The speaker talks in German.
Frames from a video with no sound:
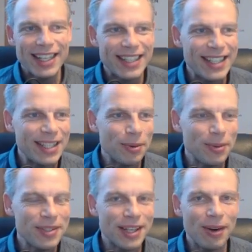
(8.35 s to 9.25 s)
die
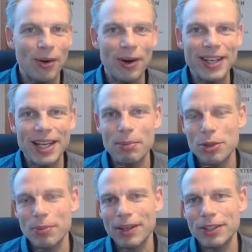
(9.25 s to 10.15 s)
unsere heutige
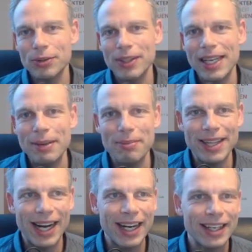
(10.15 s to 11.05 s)
Besprechung im
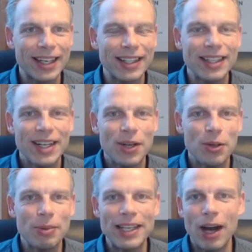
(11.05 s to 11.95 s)
Nachgang
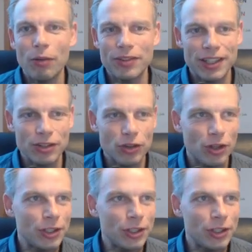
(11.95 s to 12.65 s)
über die Aufzeichnung schauen.